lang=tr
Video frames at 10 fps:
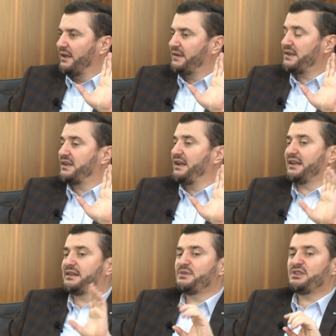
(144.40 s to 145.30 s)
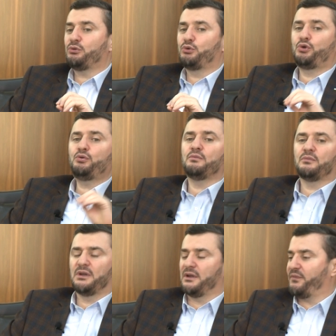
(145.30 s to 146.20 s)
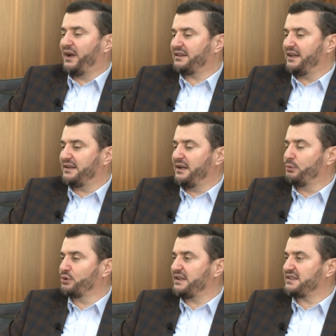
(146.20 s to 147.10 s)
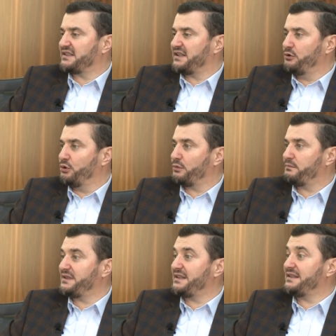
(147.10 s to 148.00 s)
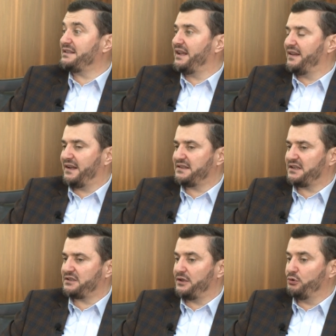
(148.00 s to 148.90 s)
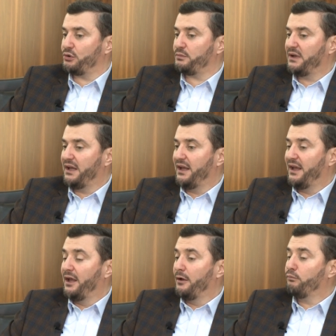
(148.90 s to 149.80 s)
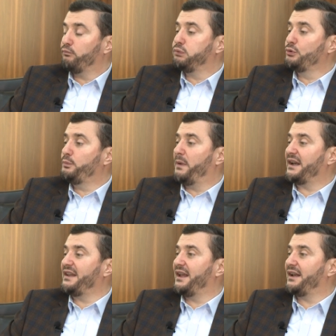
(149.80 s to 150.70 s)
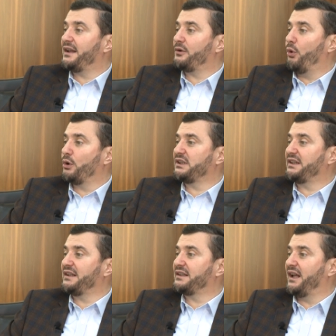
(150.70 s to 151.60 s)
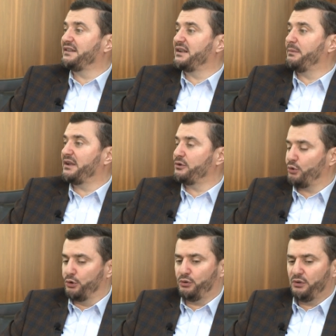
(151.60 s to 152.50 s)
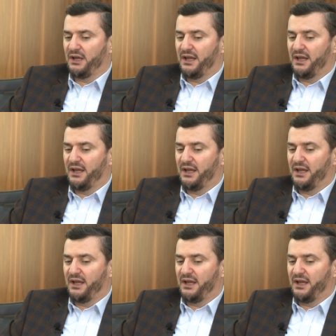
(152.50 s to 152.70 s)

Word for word: Teşkilatımızın tüm e, fertlerine buradan sesleniyorum. Bizi izleyenlere sesleniyorum. Bu bariyerleri ortadan kaldırmanın yolu